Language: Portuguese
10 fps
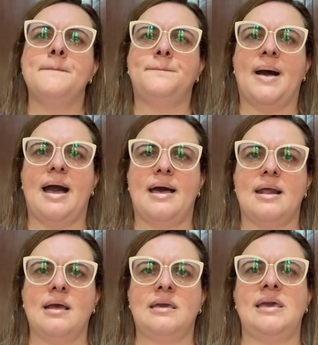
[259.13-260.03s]

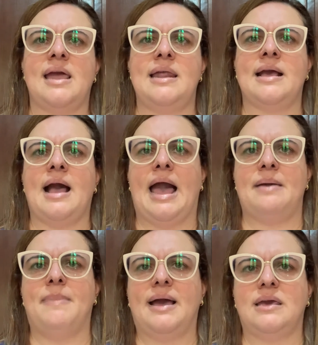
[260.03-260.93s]
para que ele
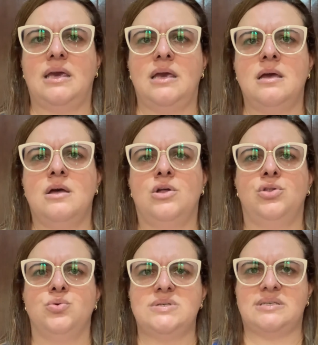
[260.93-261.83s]
caiba aqui
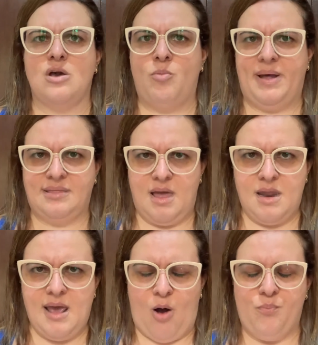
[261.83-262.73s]
no seu
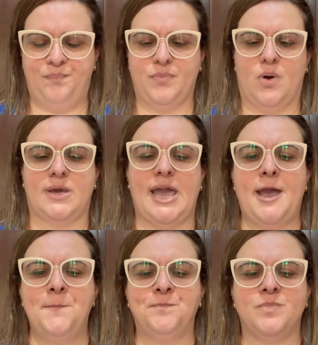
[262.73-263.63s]
material, ok?